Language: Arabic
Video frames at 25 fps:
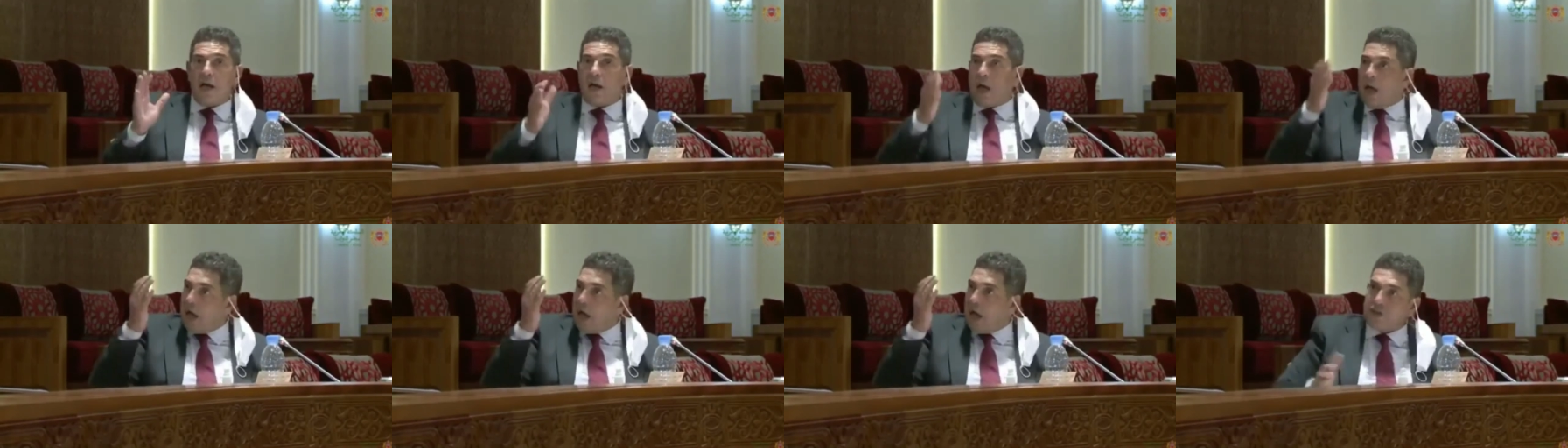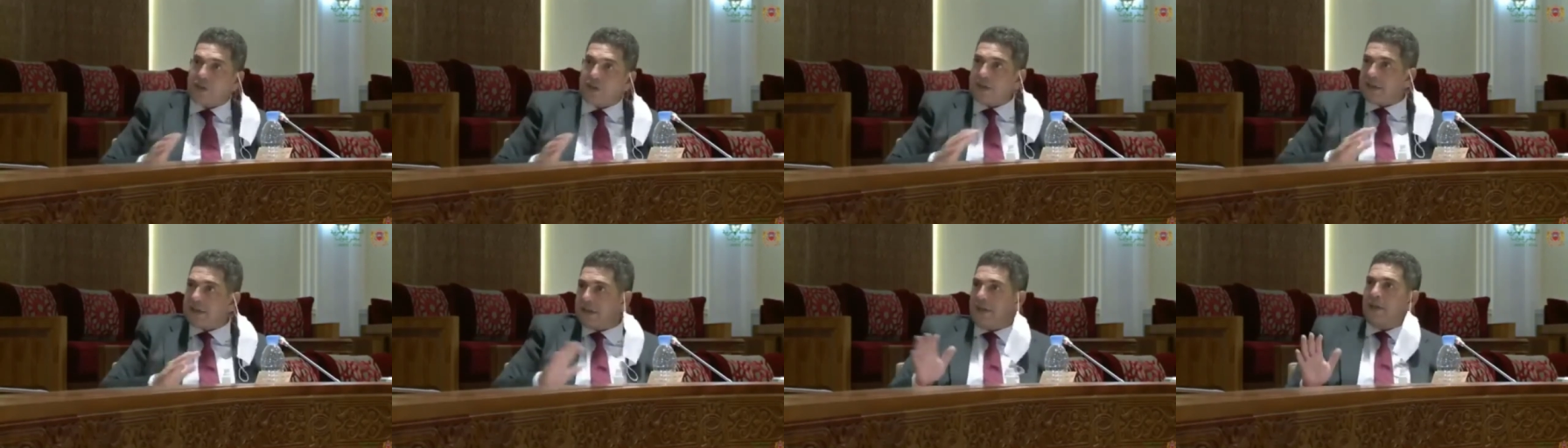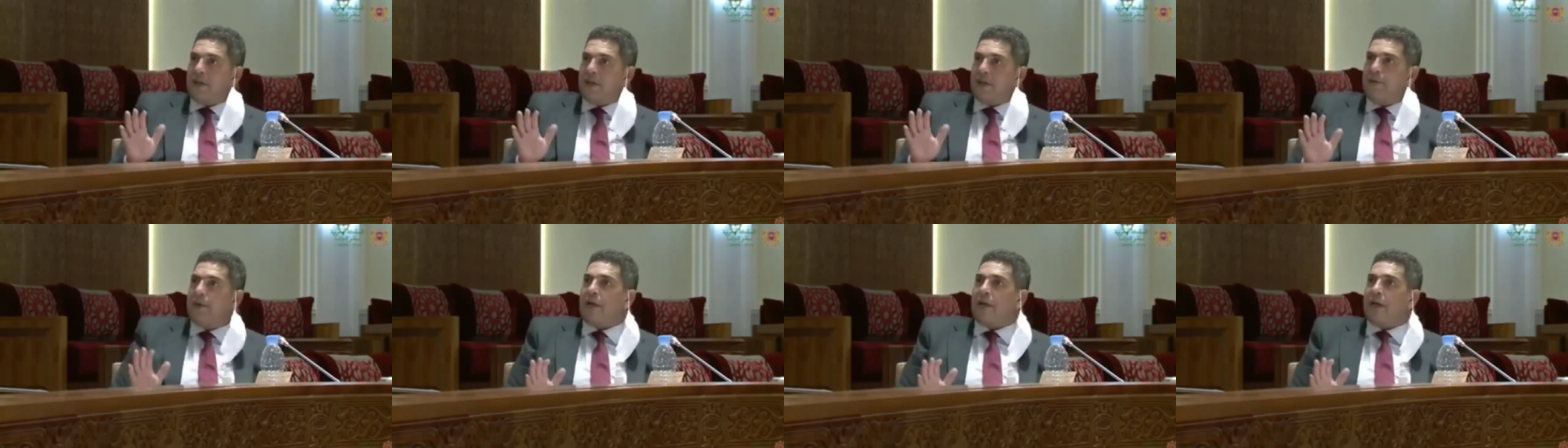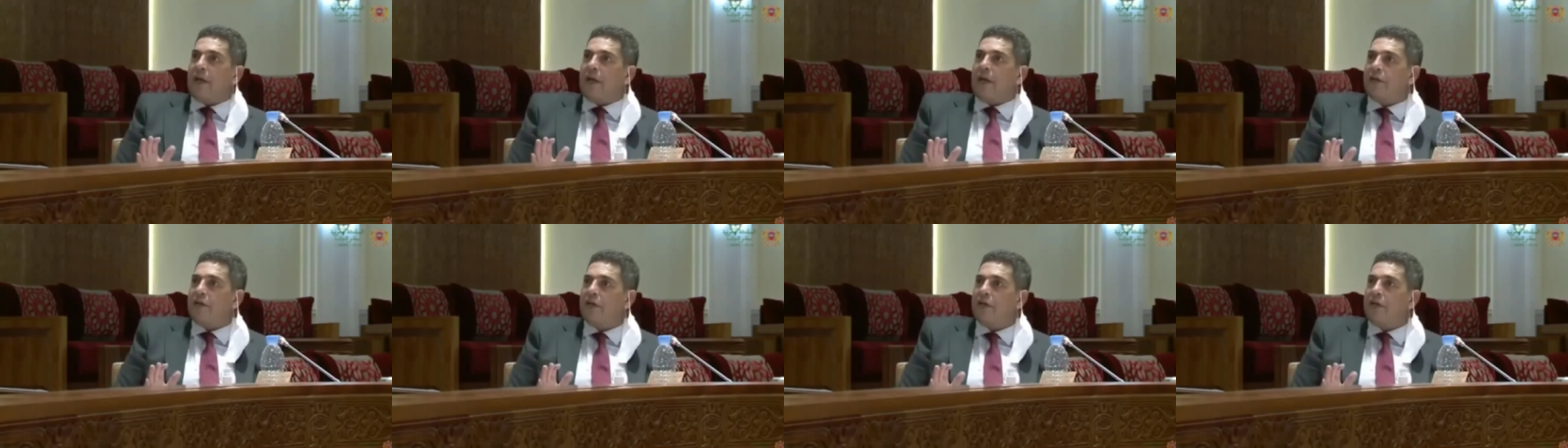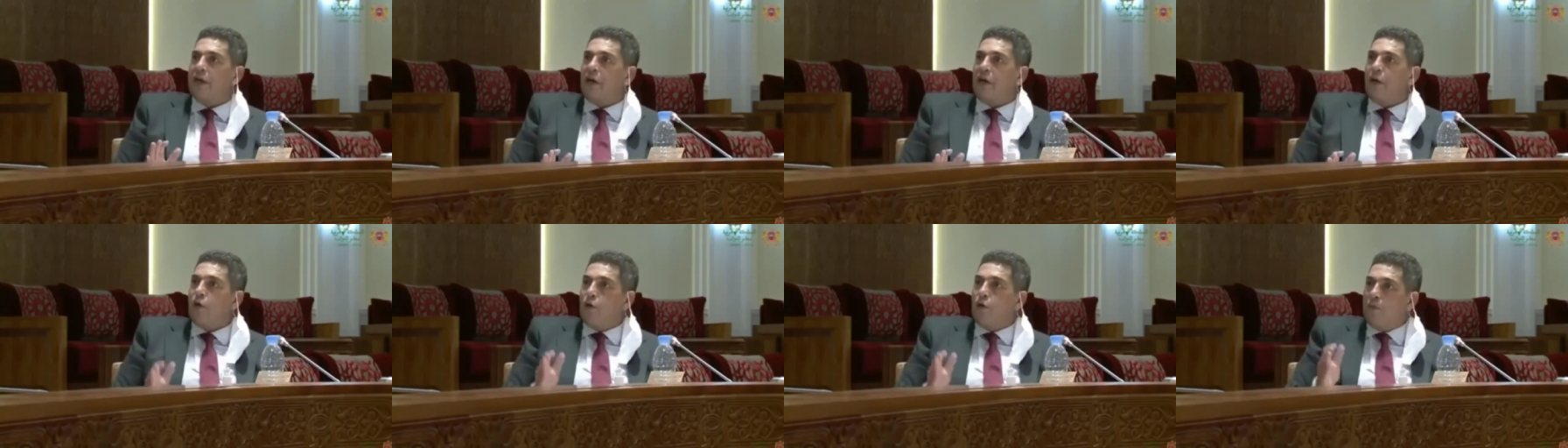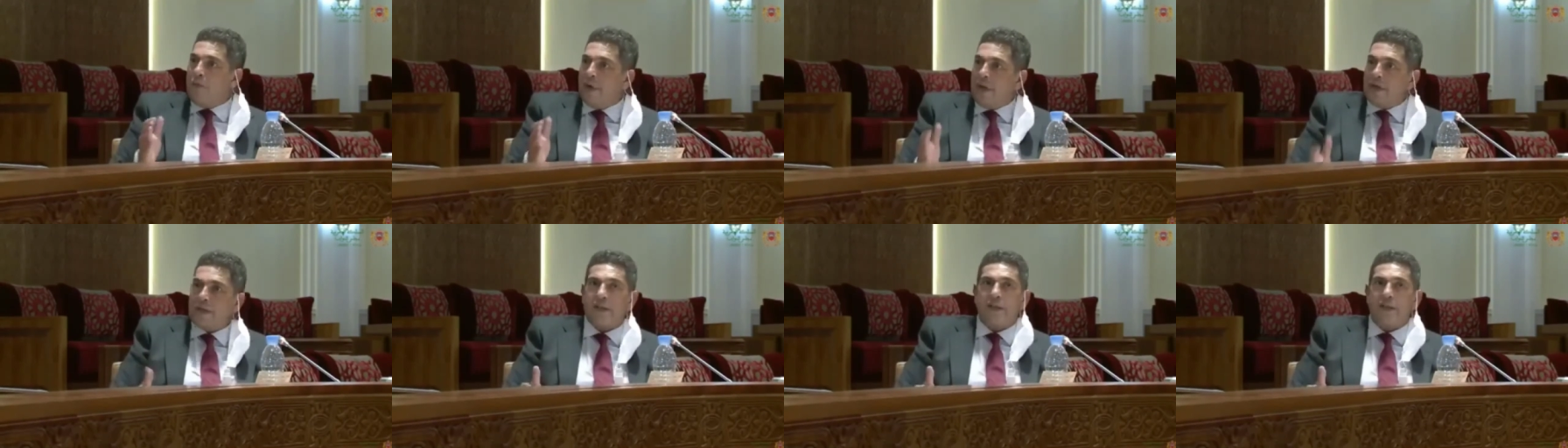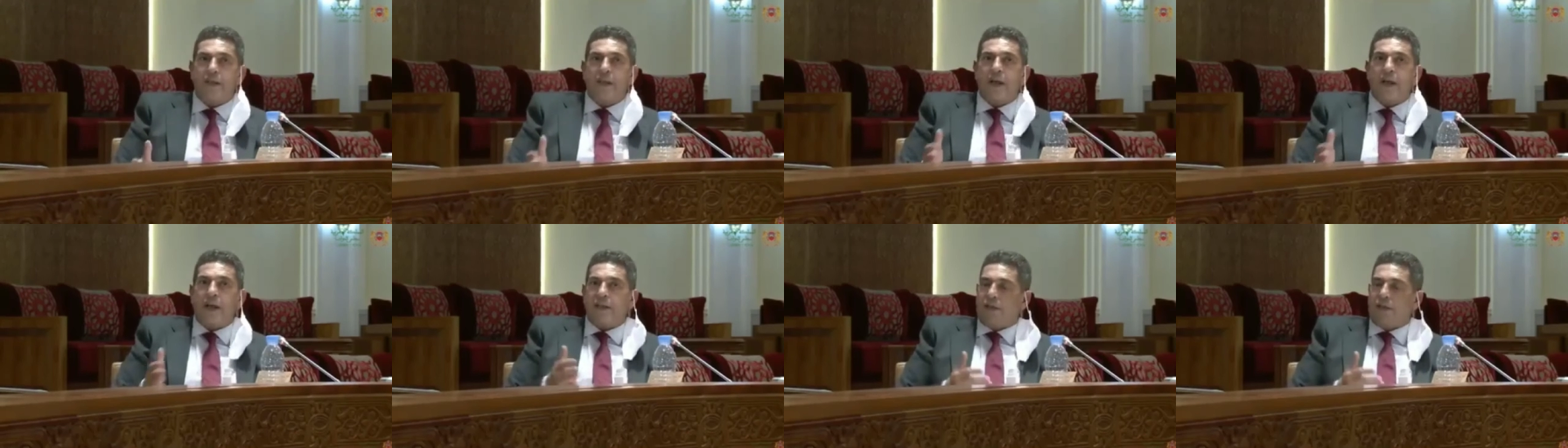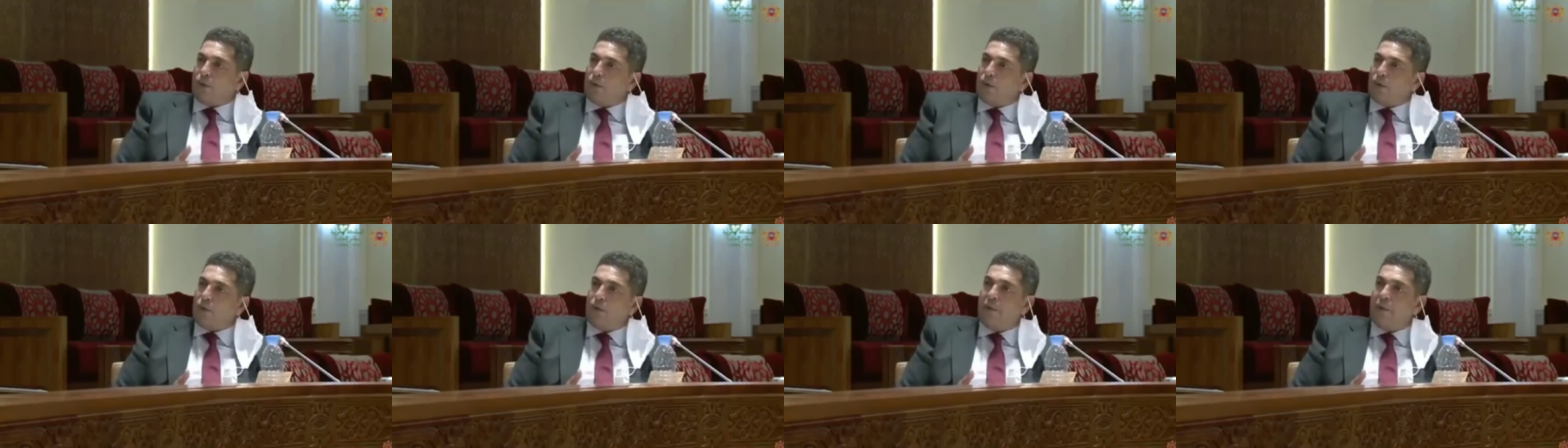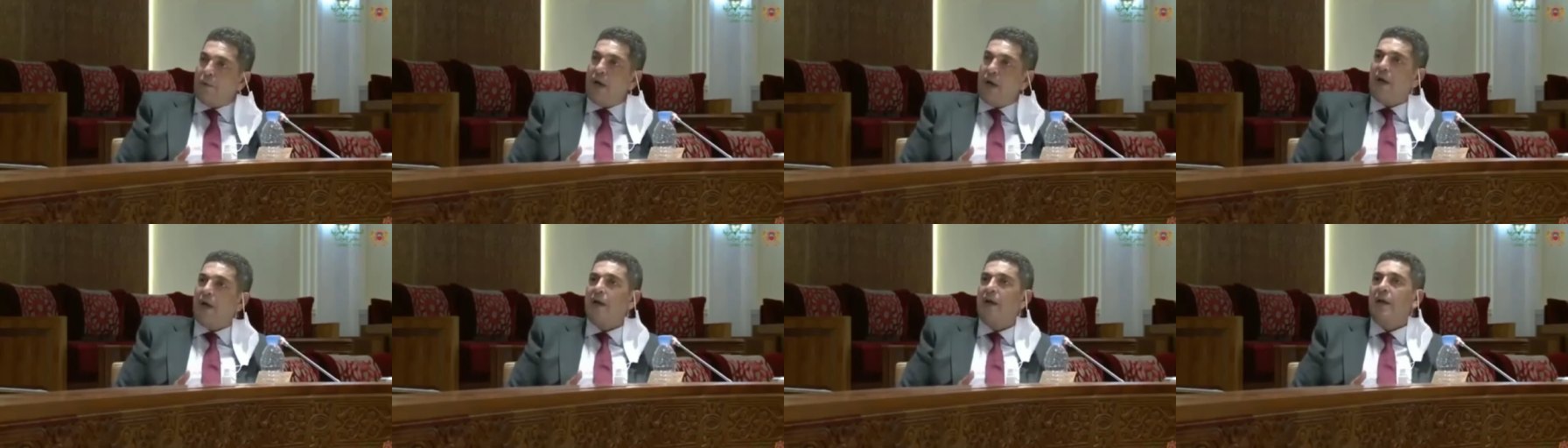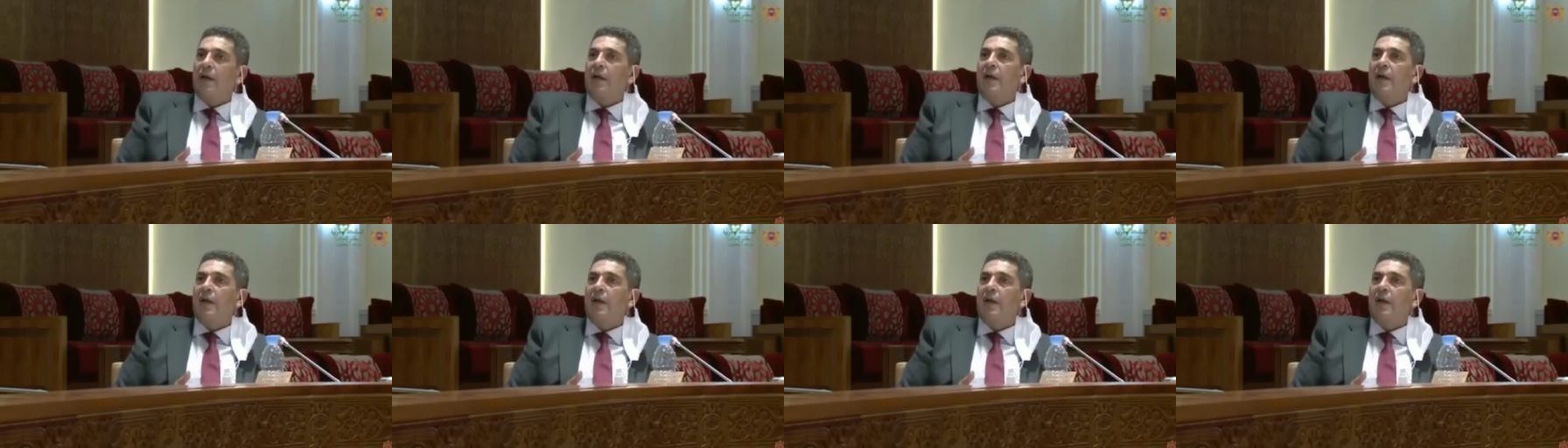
حجر صحي ما كاينش ومن بعد سيد رئيس الحكومه